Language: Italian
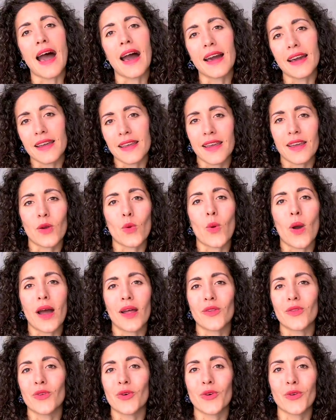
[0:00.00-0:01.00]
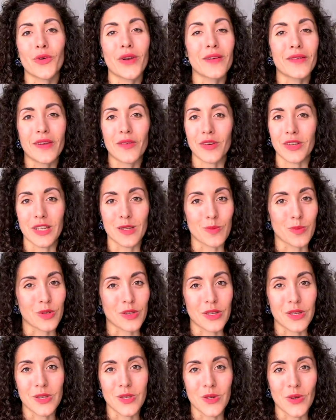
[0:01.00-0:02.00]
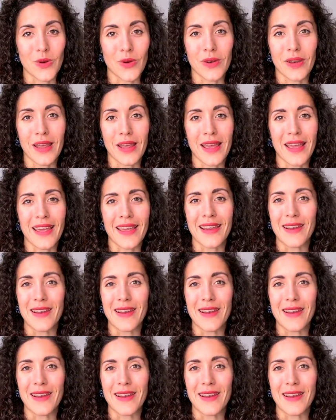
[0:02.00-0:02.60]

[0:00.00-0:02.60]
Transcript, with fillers: anche quando non avevo a disposizione